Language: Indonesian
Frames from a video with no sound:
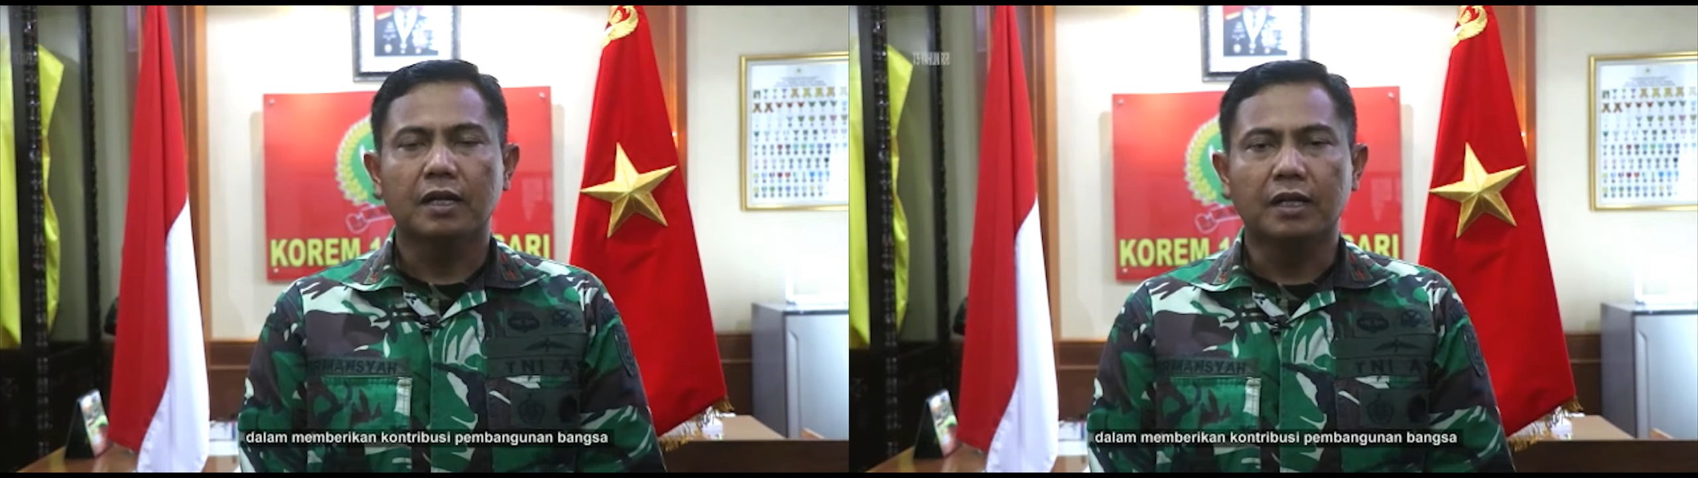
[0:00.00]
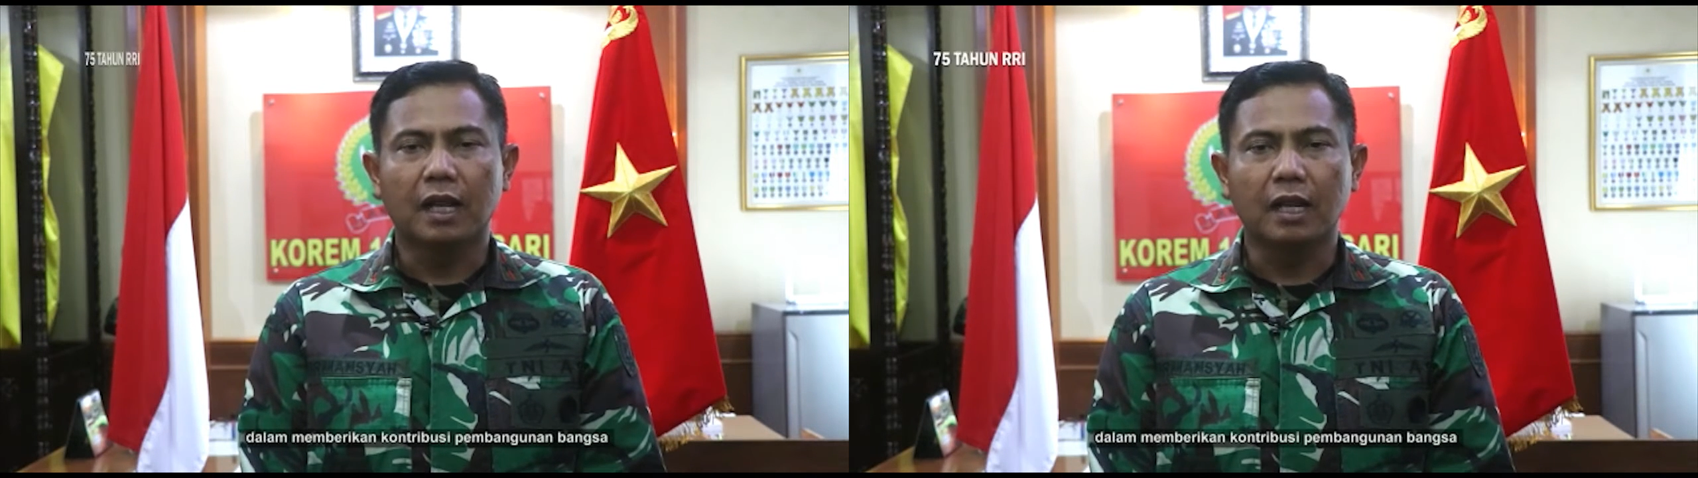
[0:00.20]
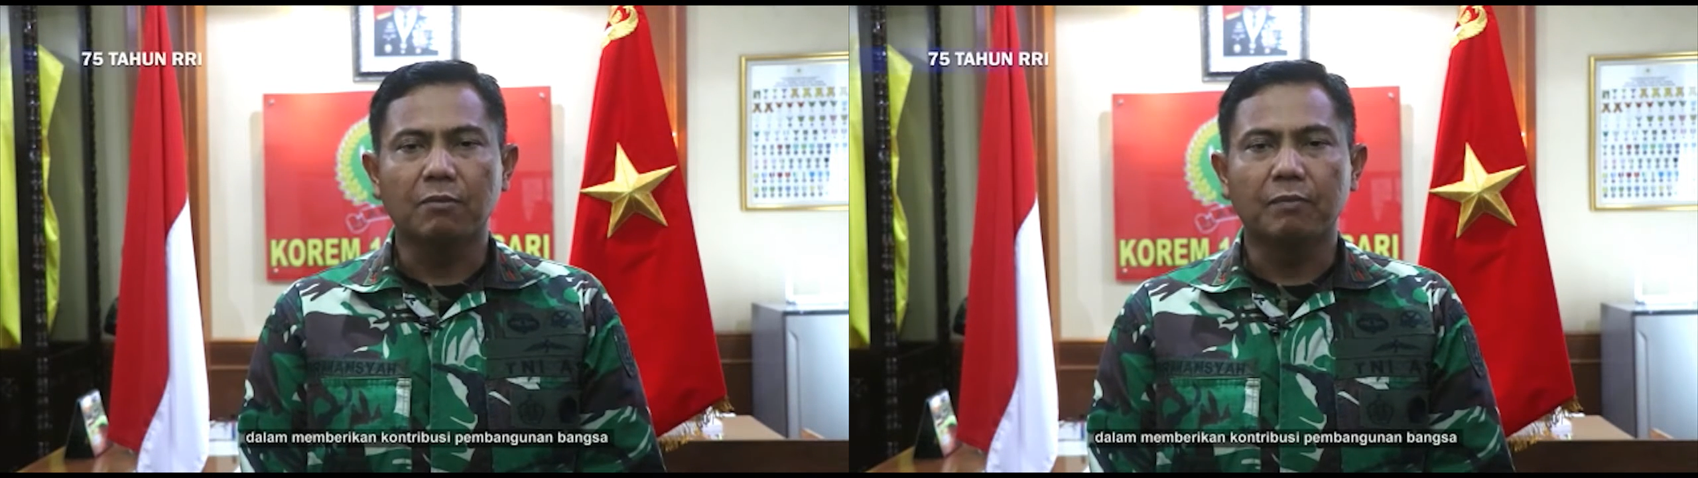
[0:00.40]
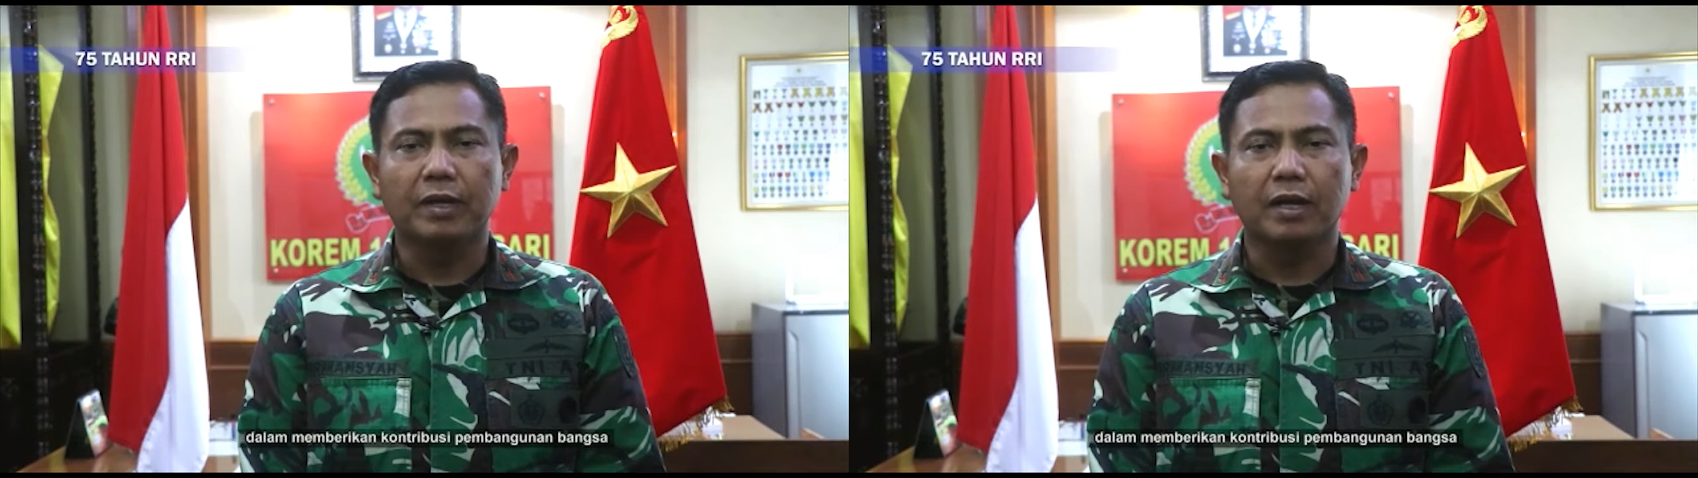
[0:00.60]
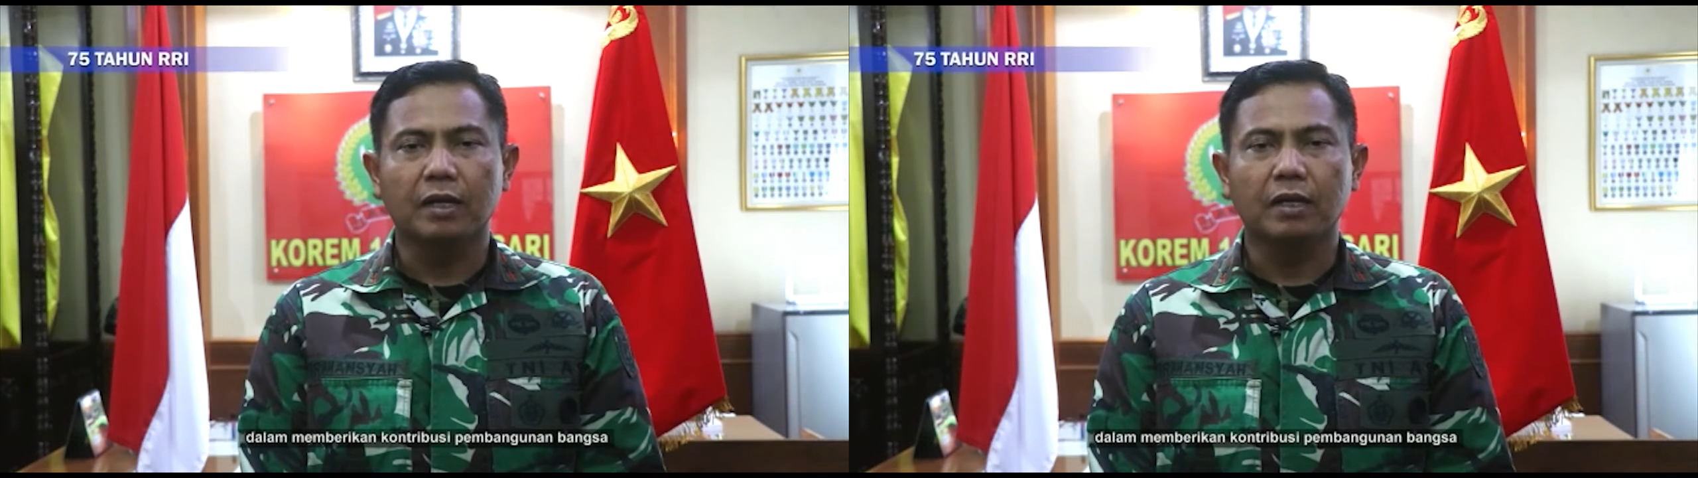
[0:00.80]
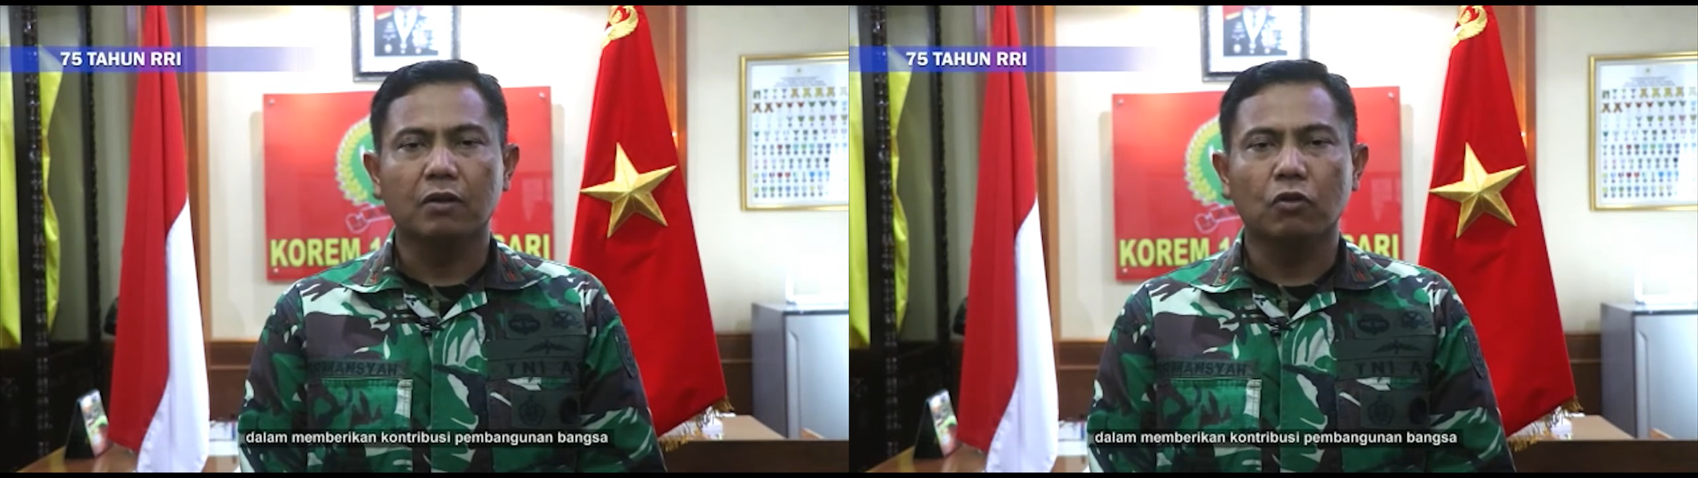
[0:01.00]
dalam memberikan